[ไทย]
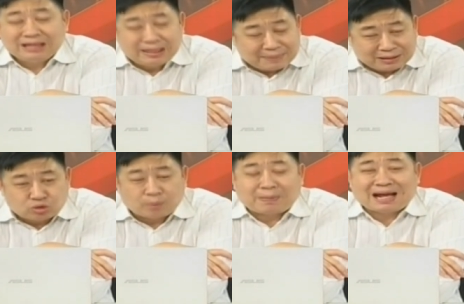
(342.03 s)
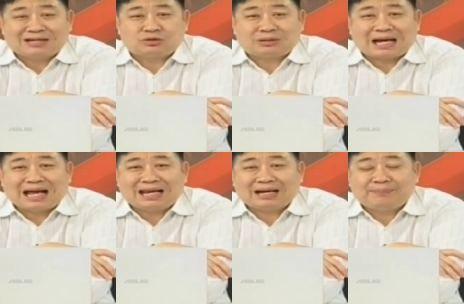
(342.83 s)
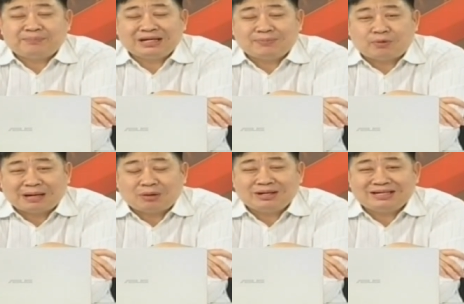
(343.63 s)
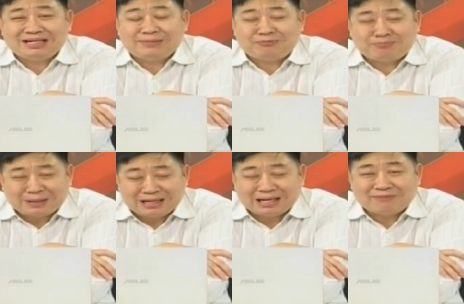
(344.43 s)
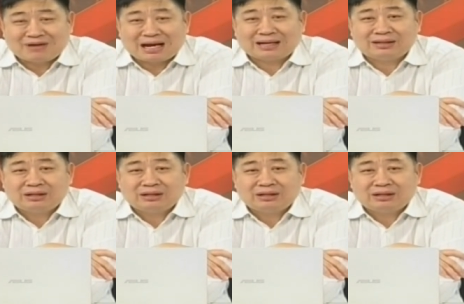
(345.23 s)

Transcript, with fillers: นี่เป็นตัวแปรสุดท้ายแล้วครับ เมื่อกี้ผมเล่าเรื่อง GDP ให้ฟัง